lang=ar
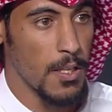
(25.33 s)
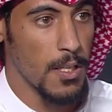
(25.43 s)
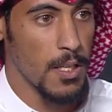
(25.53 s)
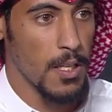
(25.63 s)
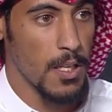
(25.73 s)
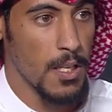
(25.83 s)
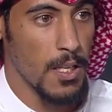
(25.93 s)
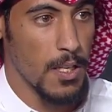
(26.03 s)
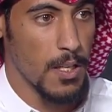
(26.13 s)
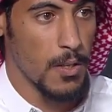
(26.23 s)
شاركت
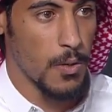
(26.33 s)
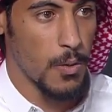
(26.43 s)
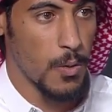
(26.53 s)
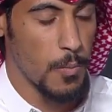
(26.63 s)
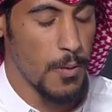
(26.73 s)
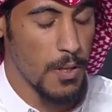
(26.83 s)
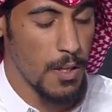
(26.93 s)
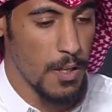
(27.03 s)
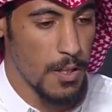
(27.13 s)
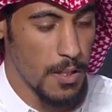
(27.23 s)
فيها سعودي
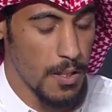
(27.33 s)
آيدل